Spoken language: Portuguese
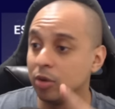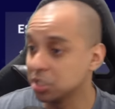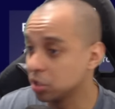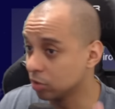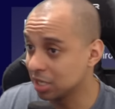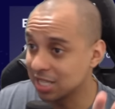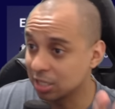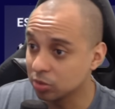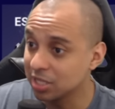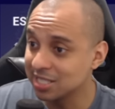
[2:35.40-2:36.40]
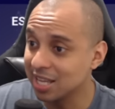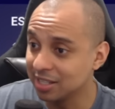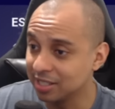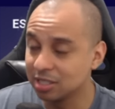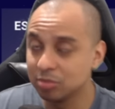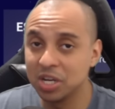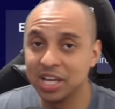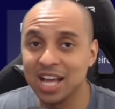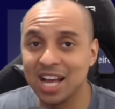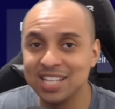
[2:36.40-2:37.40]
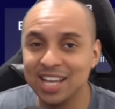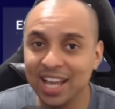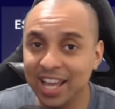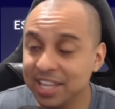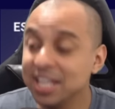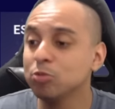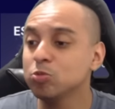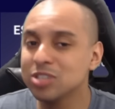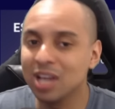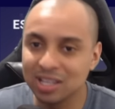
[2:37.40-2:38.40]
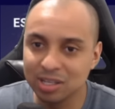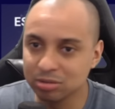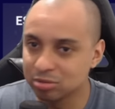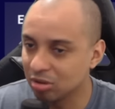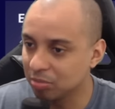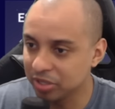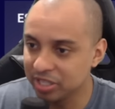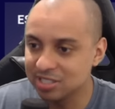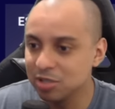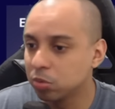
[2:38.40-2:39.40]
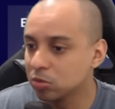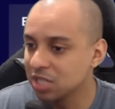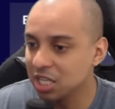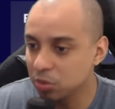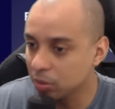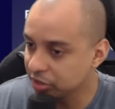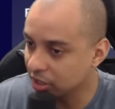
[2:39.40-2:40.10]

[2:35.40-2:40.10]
acho que eu vou gastar toda essa grana molecada em um zagueiro só, porque 5.7 não é muita